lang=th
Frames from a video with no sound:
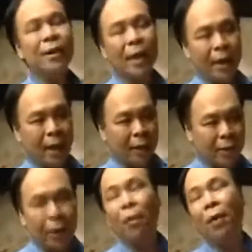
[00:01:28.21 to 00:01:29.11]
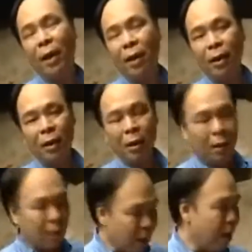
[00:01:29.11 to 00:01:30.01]
ออกซิเจนเนี่ยจะน้อยจะน้อ
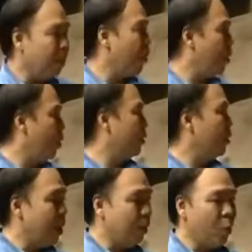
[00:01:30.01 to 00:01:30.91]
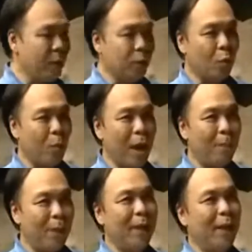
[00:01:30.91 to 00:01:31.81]
ยนะครับก็สำหรับคนที่สุข
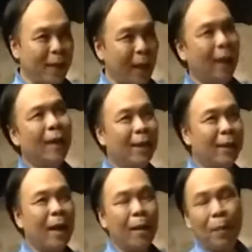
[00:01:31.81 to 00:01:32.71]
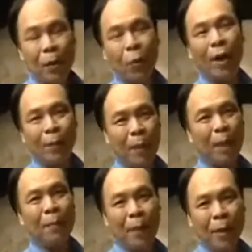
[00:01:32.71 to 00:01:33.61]
ภาพไม่ดีเนี่ยนะครับไม่ควร
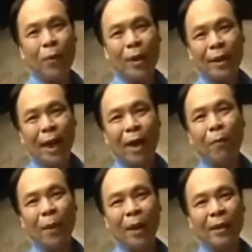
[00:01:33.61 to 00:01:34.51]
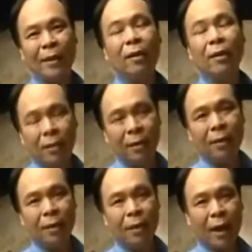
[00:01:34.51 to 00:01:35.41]
ไม่ไม่ควรที่จะเข้าไปในชั้น
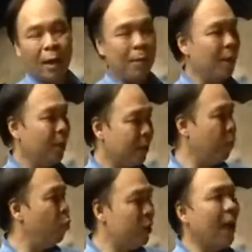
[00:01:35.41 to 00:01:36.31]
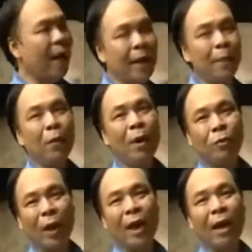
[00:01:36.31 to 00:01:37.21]
ลึกๆนะครับ แต่ทุกชั้นเนี่ยมี
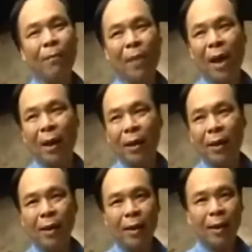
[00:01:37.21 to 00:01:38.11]
ความสวยงามมาก